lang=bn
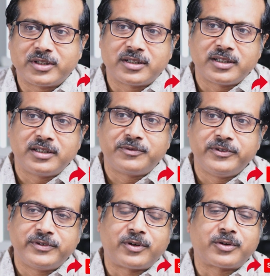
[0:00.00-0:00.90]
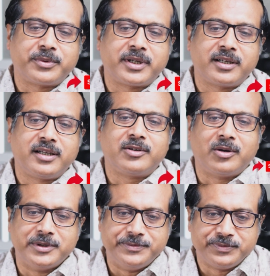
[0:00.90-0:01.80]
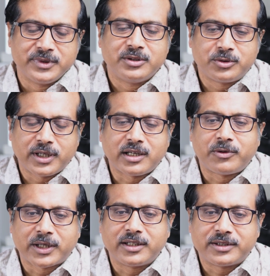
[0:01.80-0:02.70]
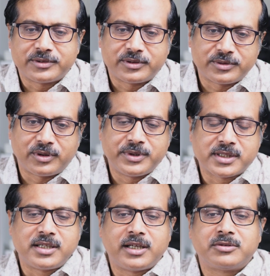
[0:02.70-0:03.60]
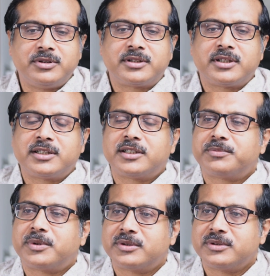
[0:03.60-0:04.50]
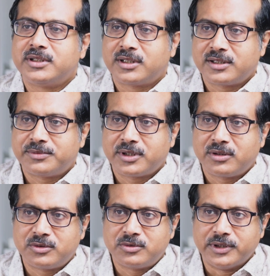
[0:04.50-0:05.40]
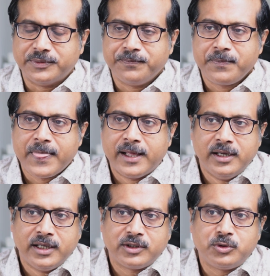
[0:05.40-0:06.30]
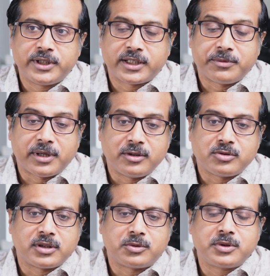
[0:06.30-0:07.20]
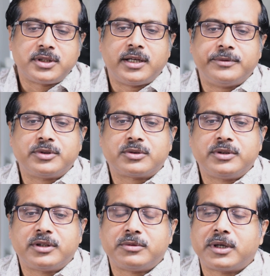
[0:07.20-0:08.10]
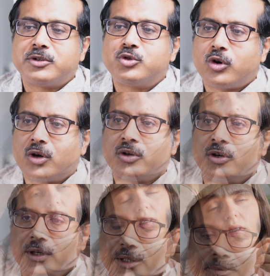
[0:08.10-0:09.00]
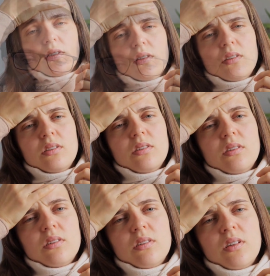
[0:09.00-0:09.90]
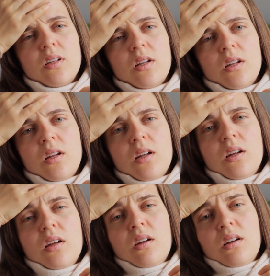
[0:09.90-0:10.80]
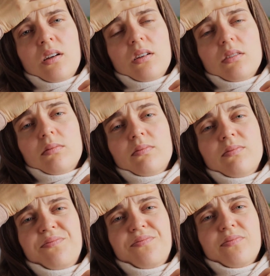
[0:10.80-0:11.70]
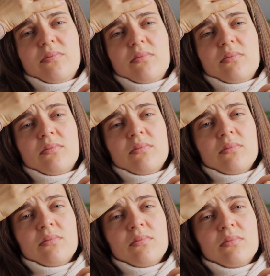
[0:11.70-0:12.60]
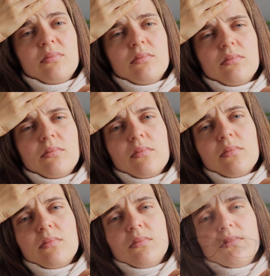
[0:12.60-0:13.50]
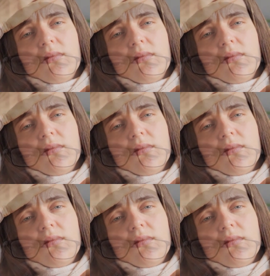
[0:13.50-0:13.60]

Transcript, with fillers: যাতে কিনা ফিভার অটোমেটিক্যালি কমে তো সেটাও একটা অবভিয়াসলি আধুনিক চিকিৎসার পদ্ধতি যাতে আমরা এগুলো করি কিন্তু যেটা আমরা আলোচনা করছিলাম যখন এরকম একটা জ্বর হয় বা কোনো একটা ঠান্ডা লেগে যায় বা সর্দি কাশি হয় তখন বিকজ অফ দ্য